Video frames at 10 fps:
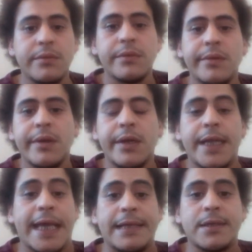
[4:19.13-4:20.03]
Mais mes
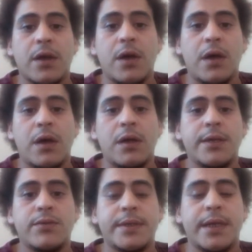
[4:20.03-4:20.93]
défauts, c'est surtout ça, un
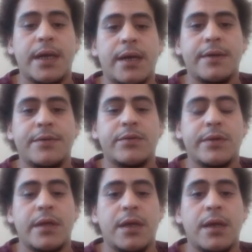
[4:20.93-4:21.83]
trouble cognitif parce que
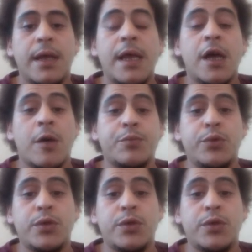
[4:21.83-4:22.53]
j'ai une maladie.